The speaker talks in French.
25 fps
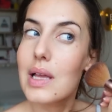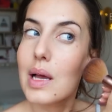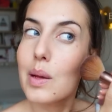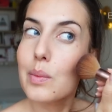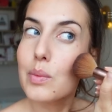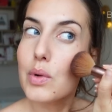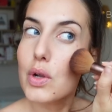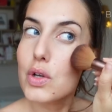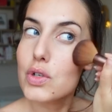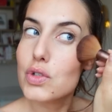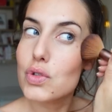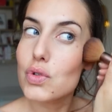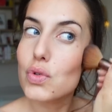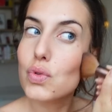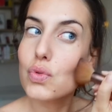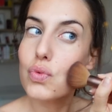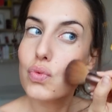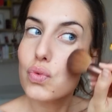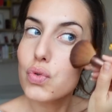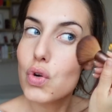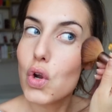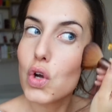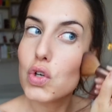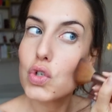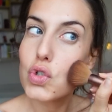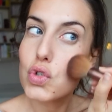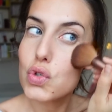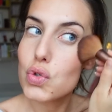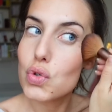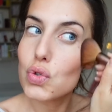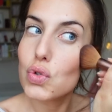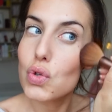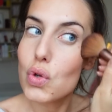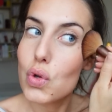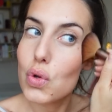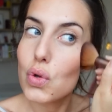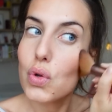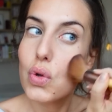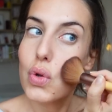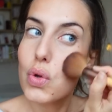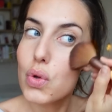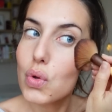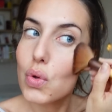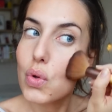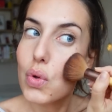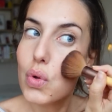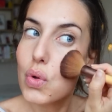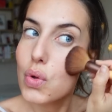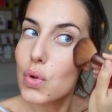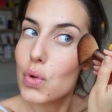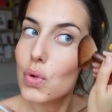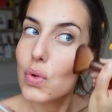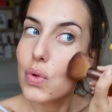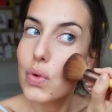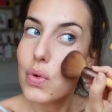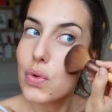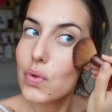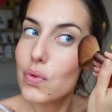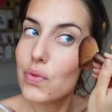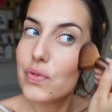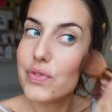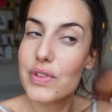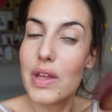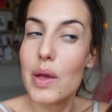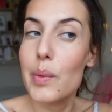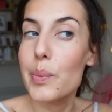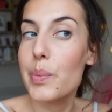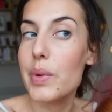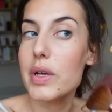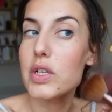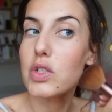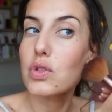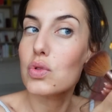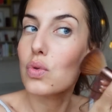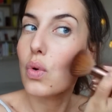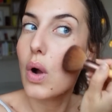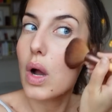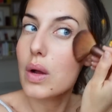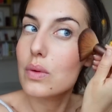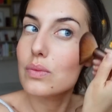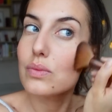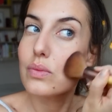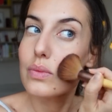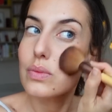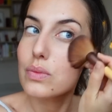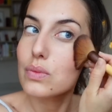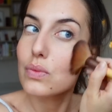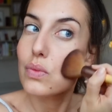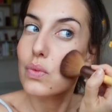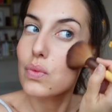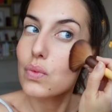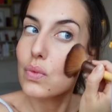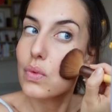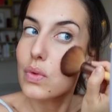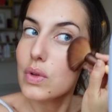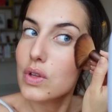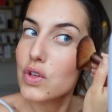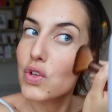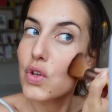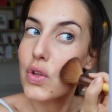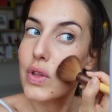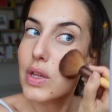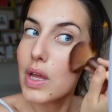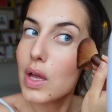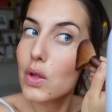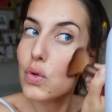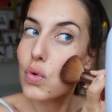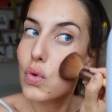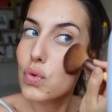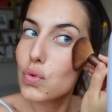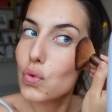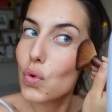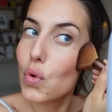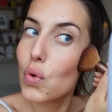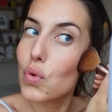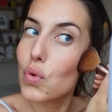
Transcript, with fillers: un blush aux couleurs chaudes. Ça empêche quoi. Il y en a un autre